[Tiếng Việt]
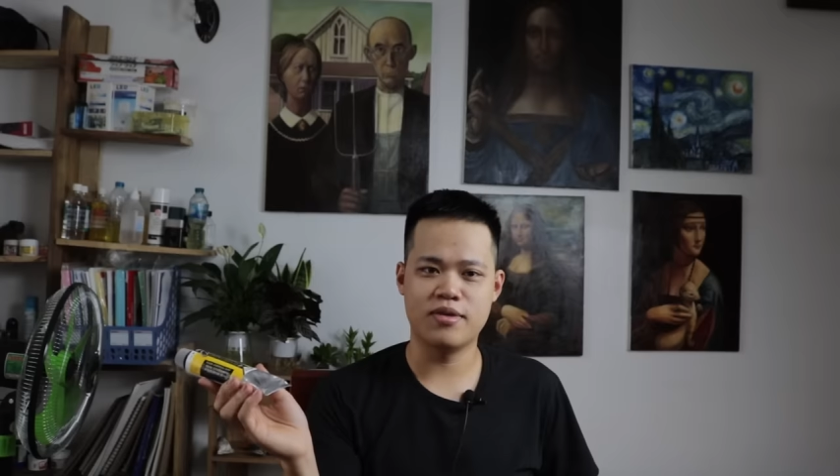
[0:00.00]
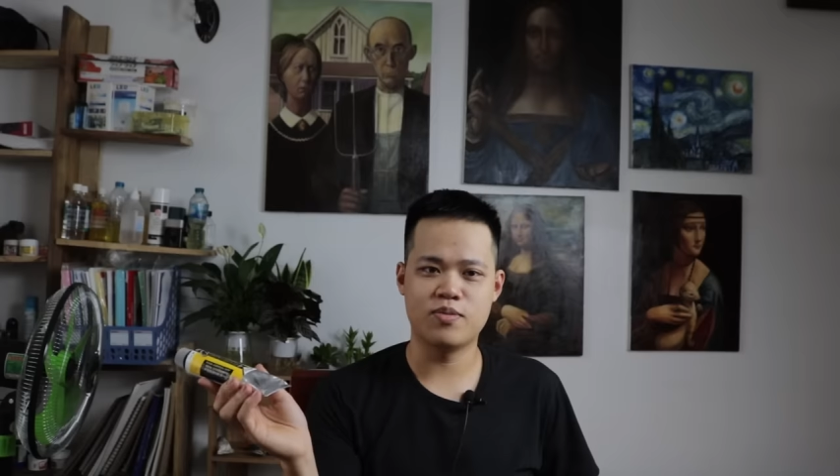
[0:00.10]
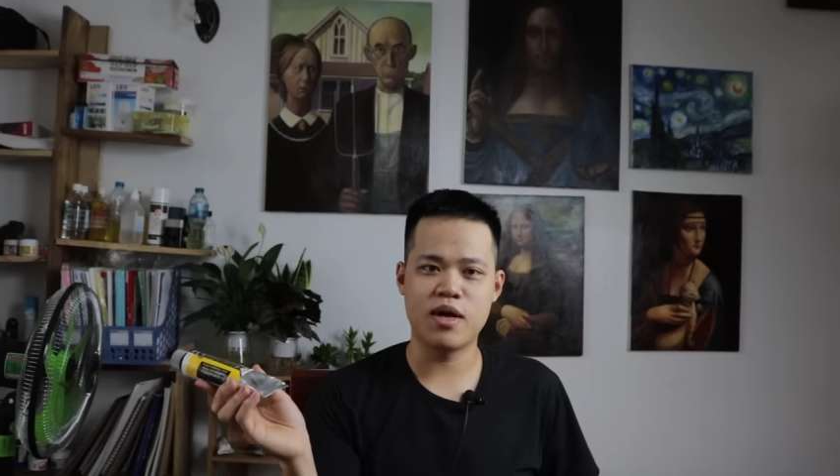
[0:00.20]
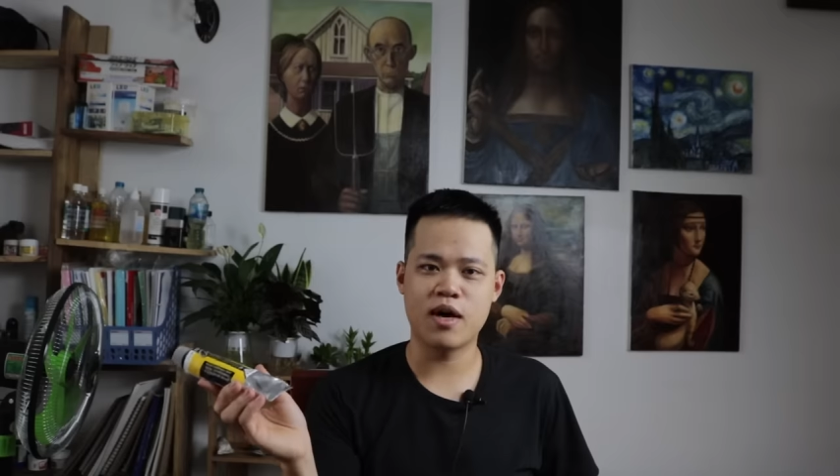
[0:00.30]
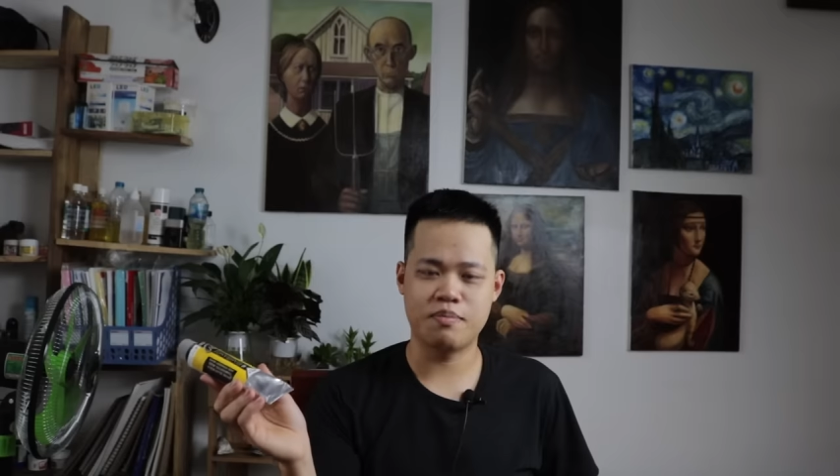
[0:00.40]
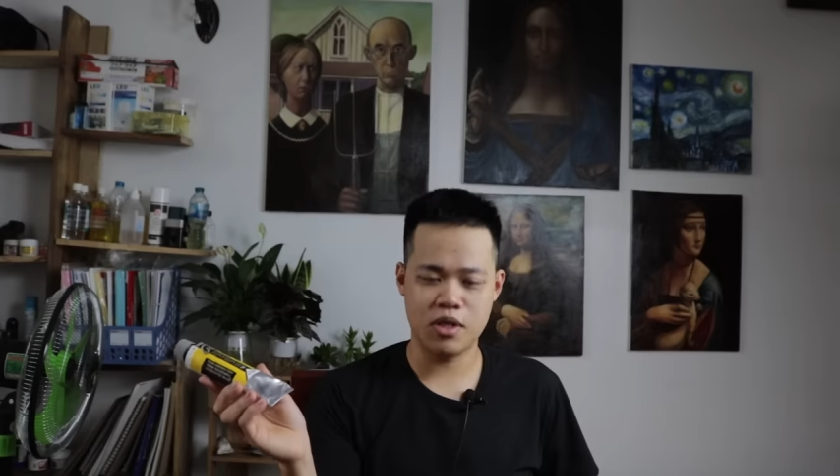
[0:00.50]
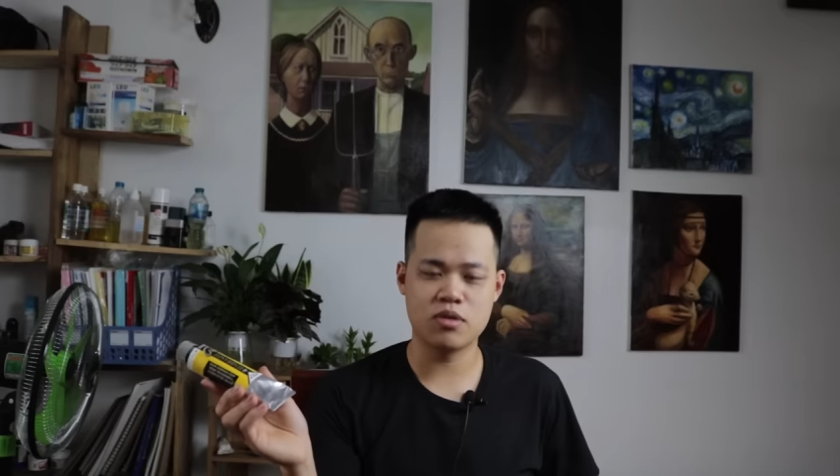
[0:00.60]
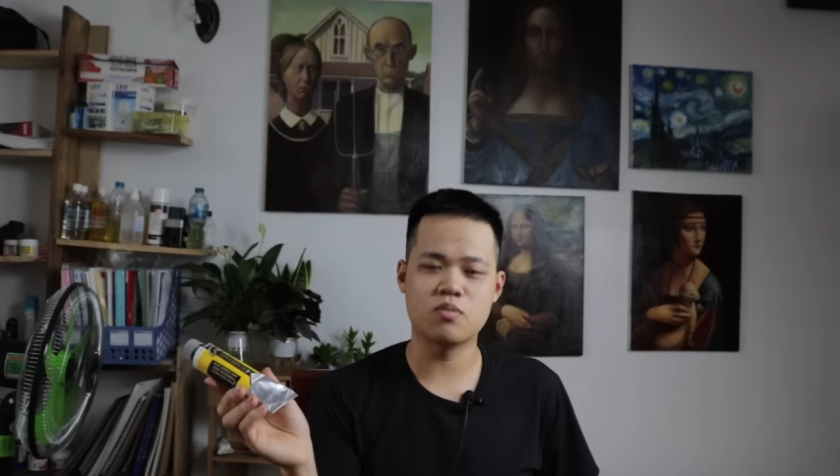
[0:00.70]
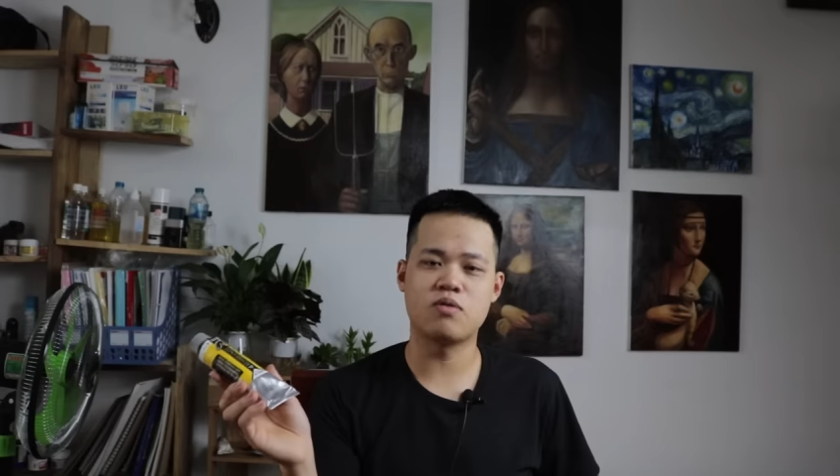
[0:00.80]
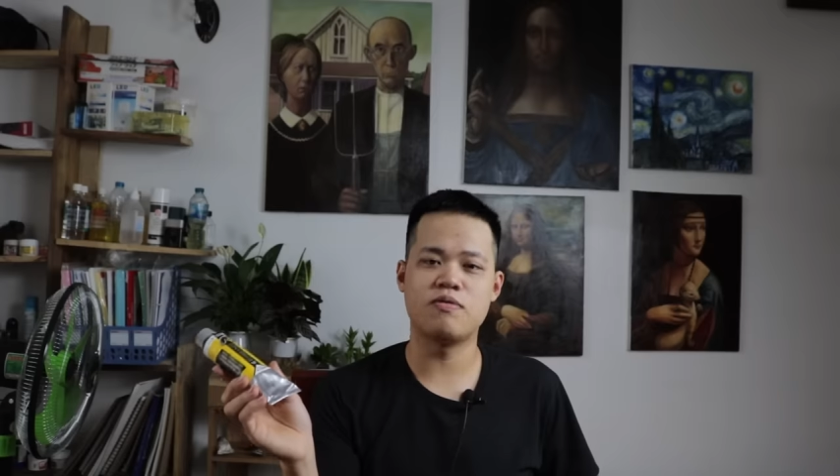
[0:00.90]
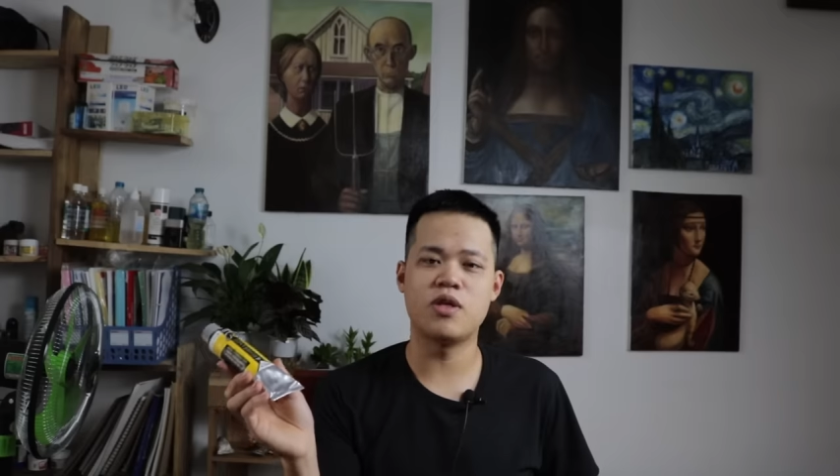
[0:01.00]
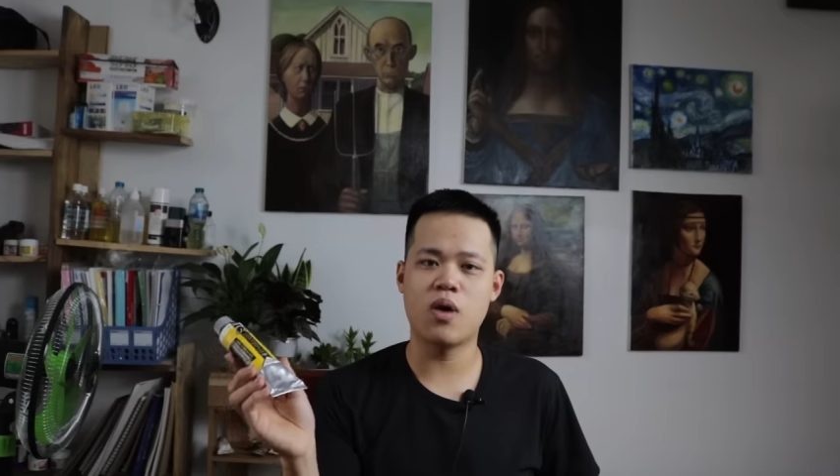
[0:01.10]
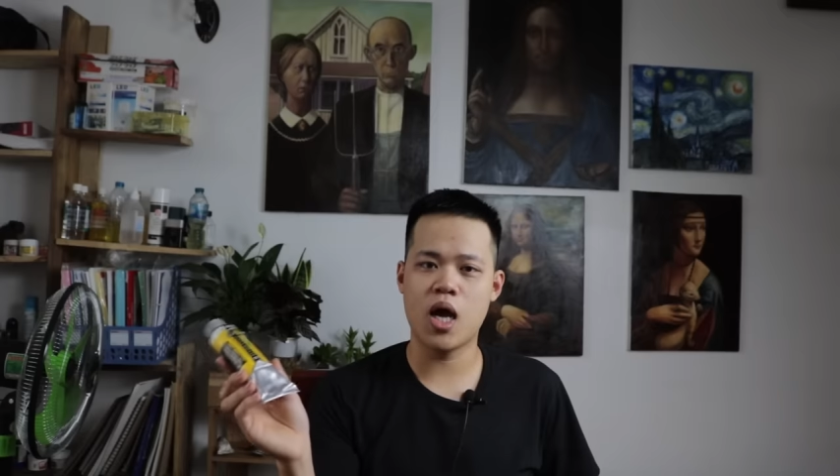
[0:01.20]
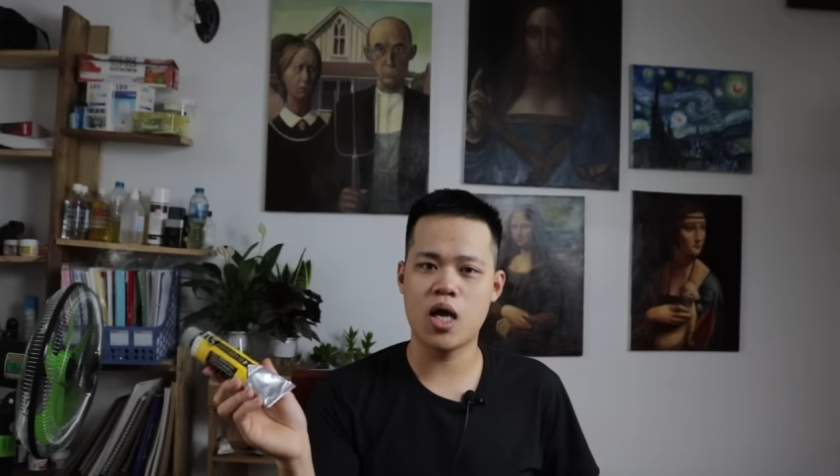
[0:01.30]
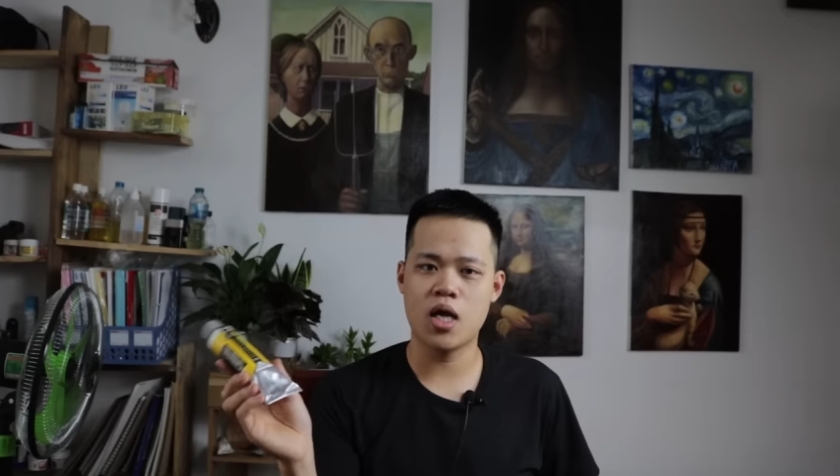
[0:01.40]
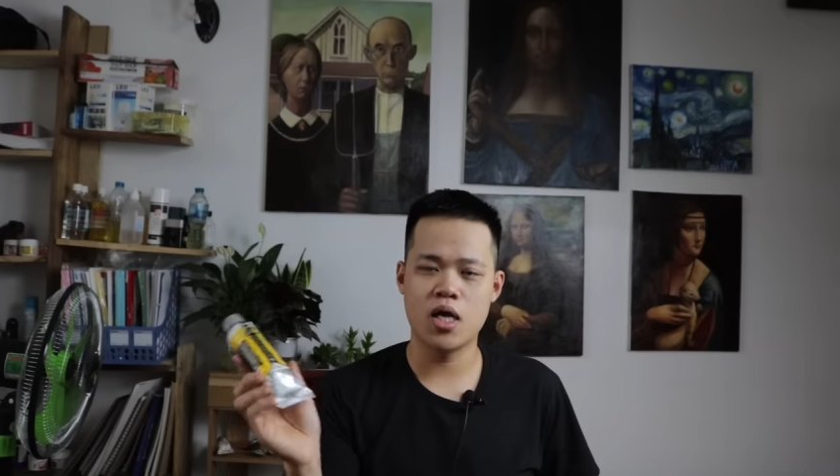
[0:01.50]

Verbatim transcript: Chúng ta gặp nhau trong một video khác.